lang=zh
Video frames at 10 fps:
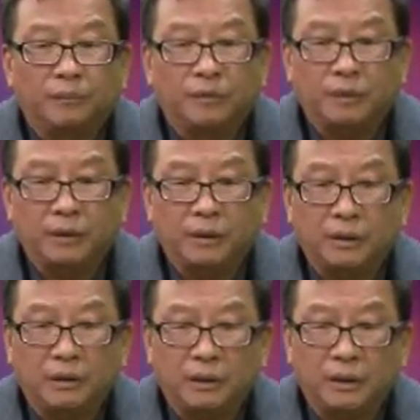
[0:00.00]
因
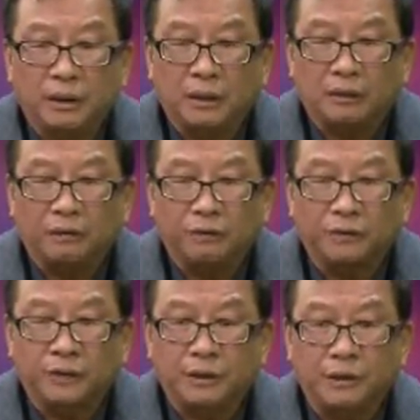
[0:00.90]
为你的父
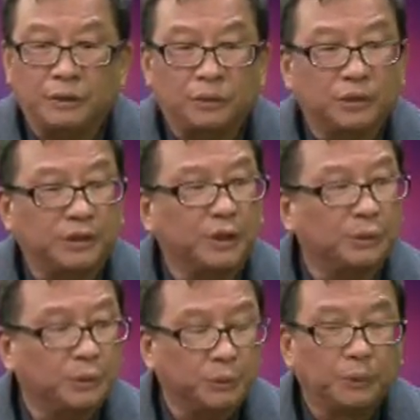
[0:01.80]
亲也是做教
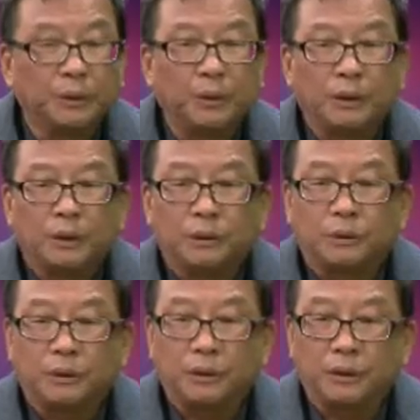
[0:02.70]
授，
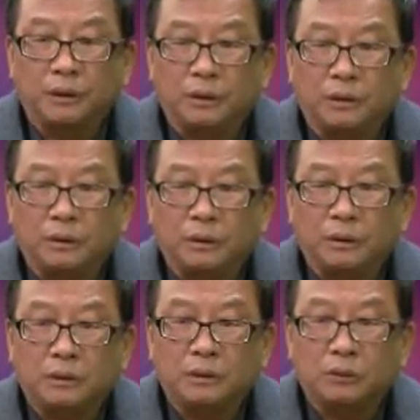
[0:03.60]
所以
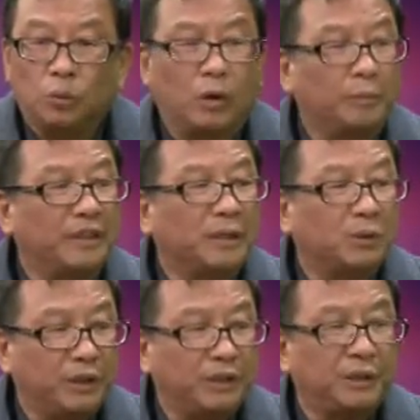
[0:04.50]
我们的
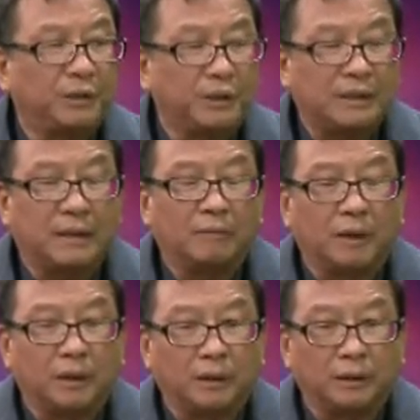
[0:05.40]
追求和向
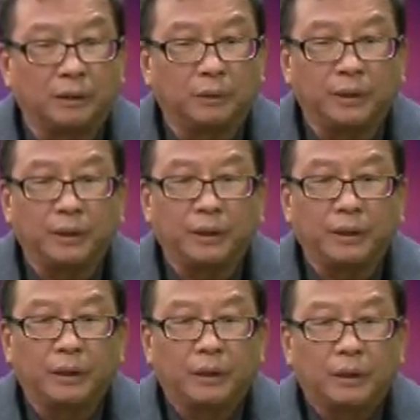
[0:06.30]
往可能会
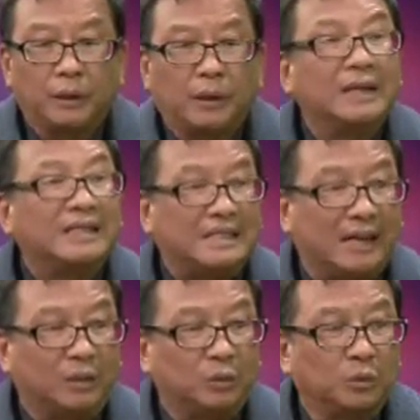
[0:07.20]
更
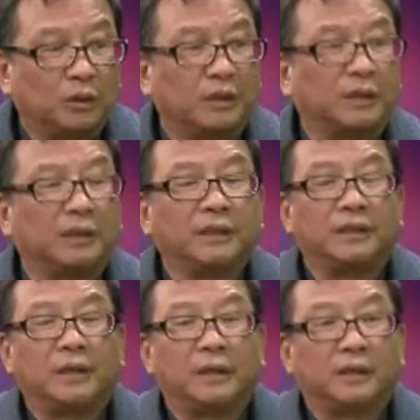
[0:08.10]
想做的是一
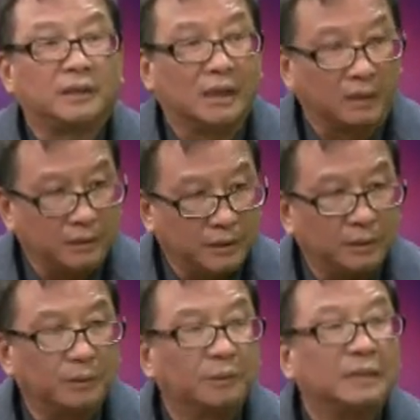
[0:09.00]
些成
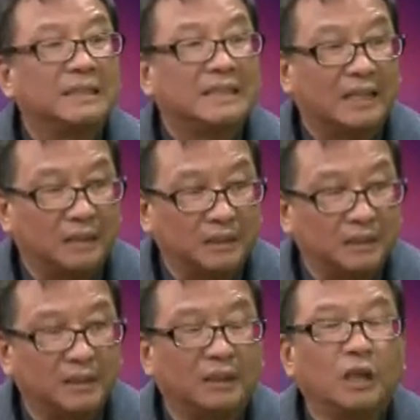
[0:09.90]
就、成
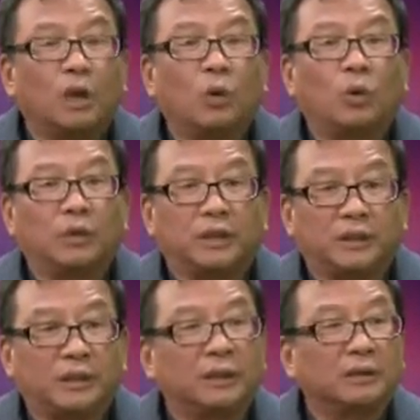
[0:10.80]
绩，或者
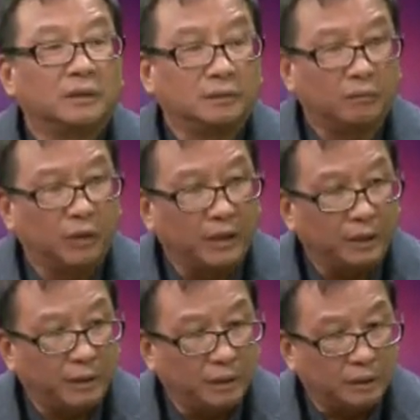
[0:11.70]
是
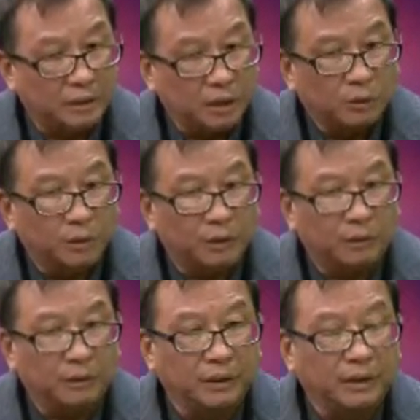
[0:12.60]
为社会
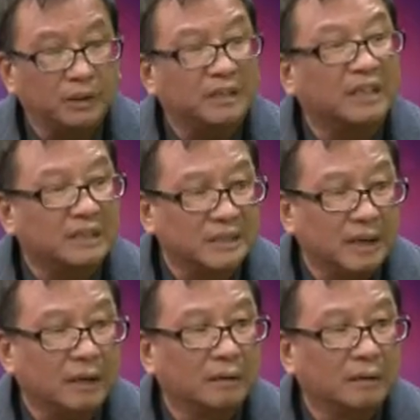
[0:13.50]
有一个影响，